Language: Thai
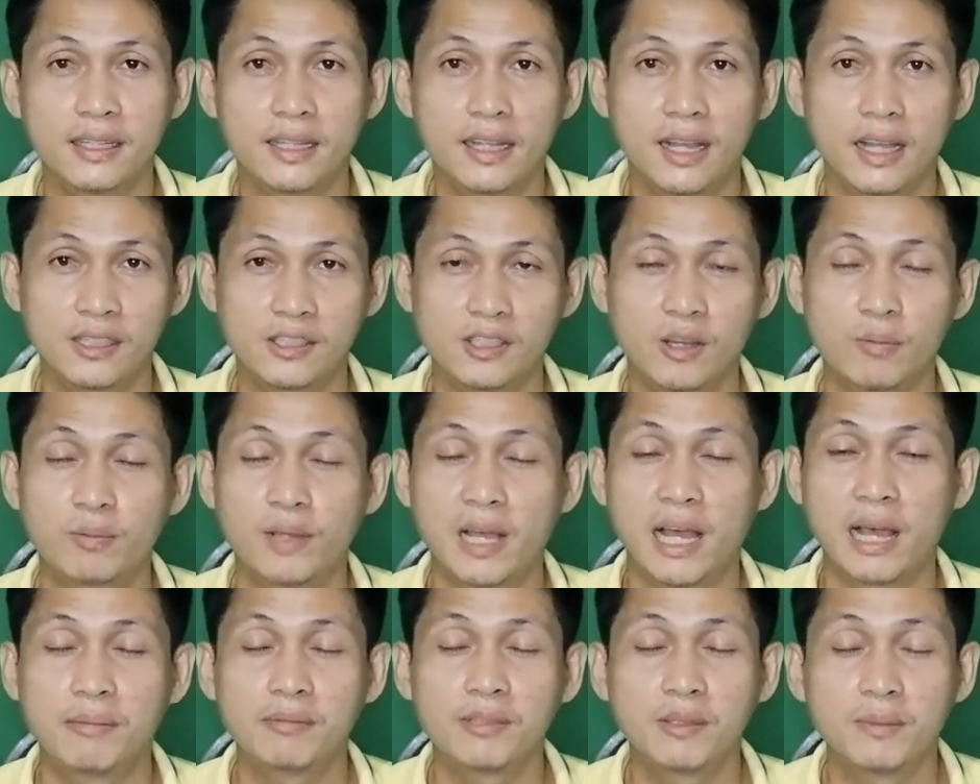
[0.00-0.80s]
สอบถา
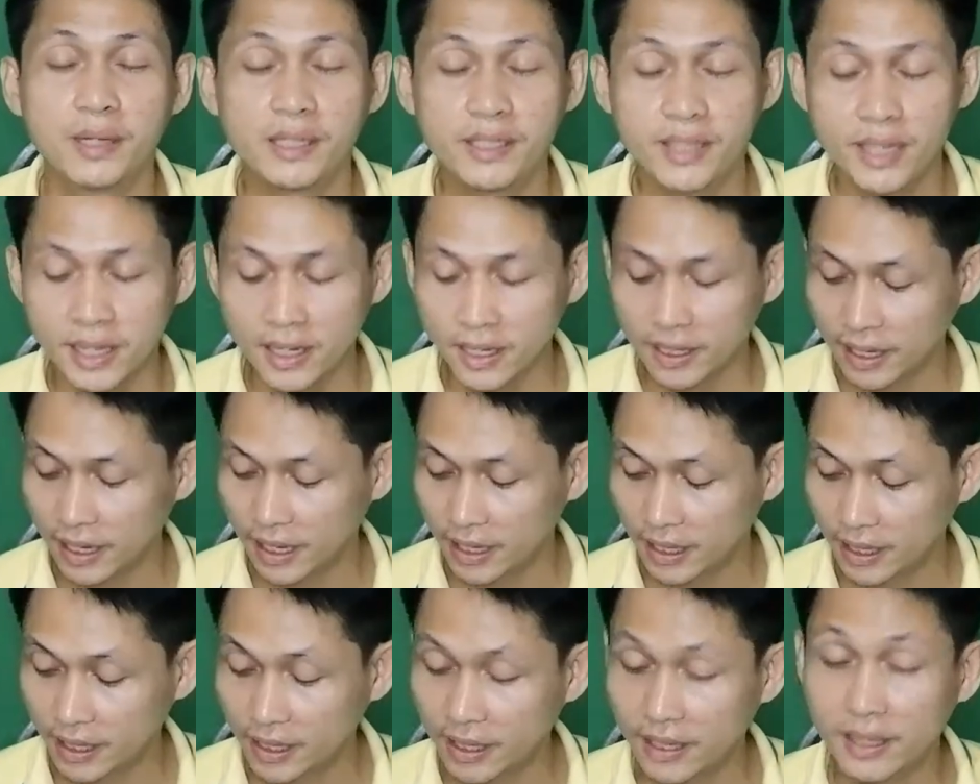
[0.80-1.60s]
มสมาชิกใน
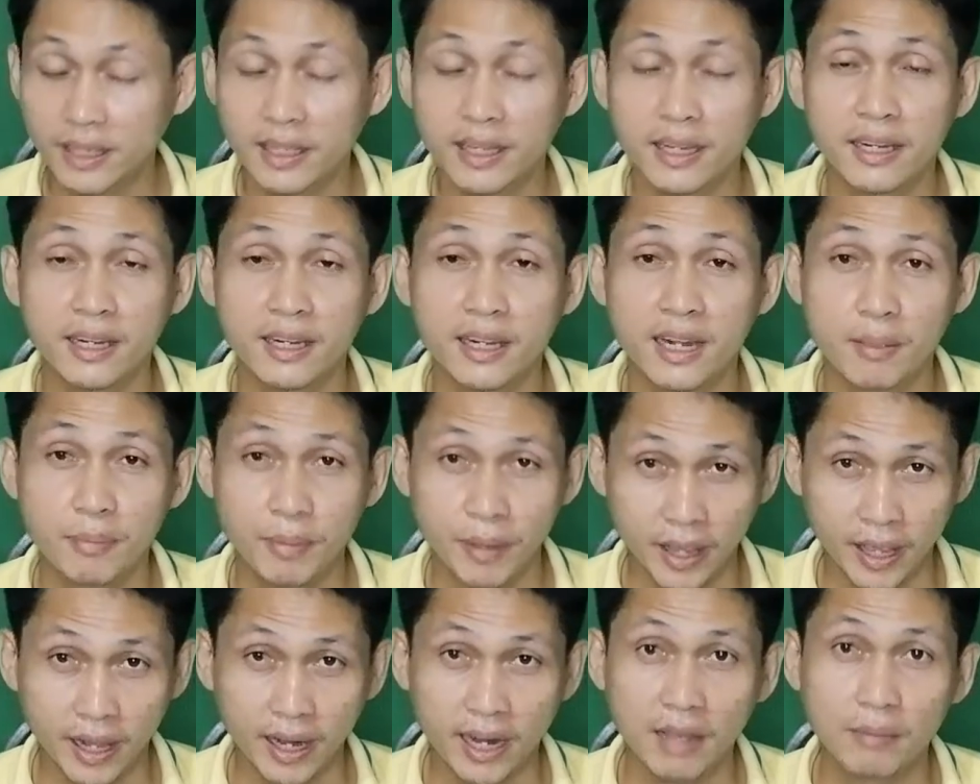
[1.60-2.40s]
ในเพ
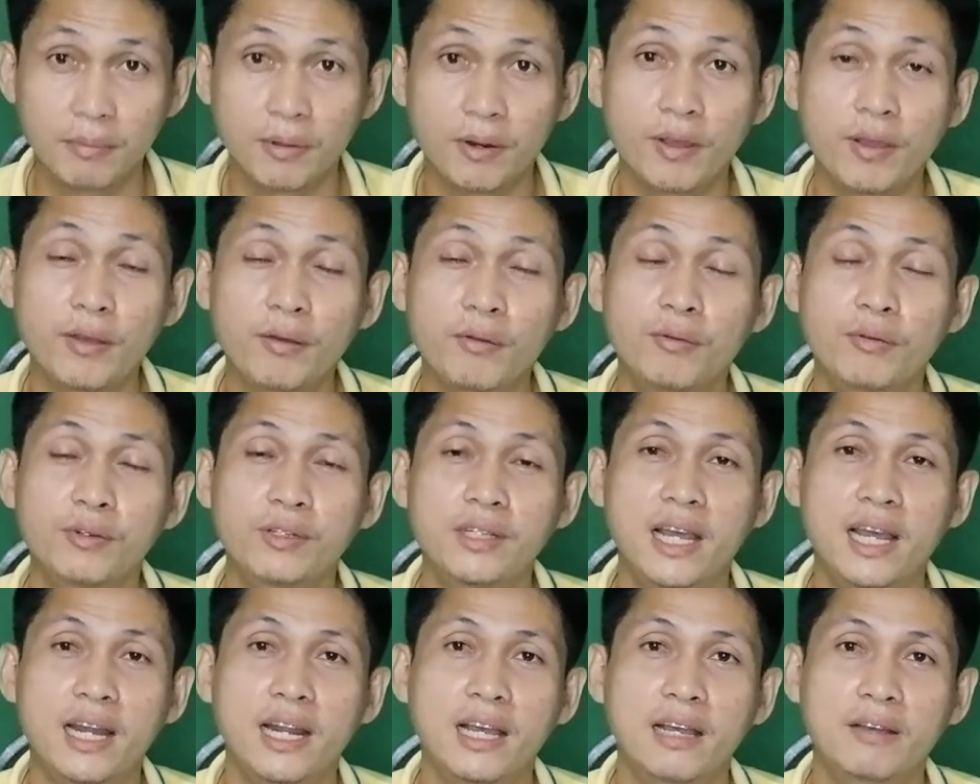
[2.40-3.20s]
จนักบินน้อยของกุชา
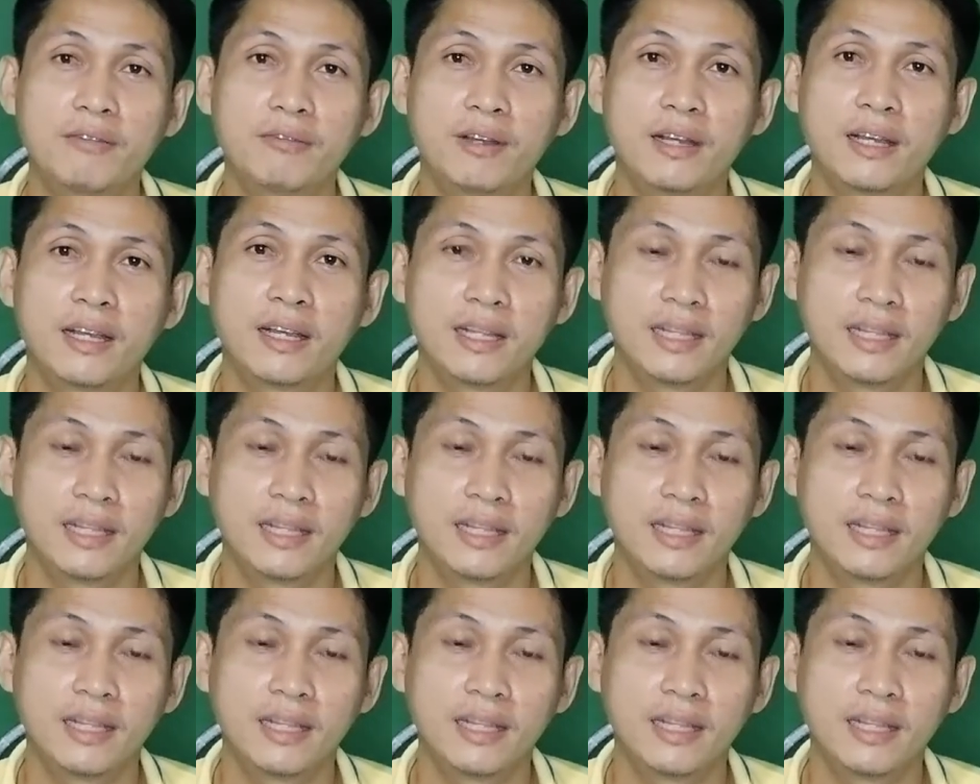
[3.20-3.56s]
ตินะครับว่า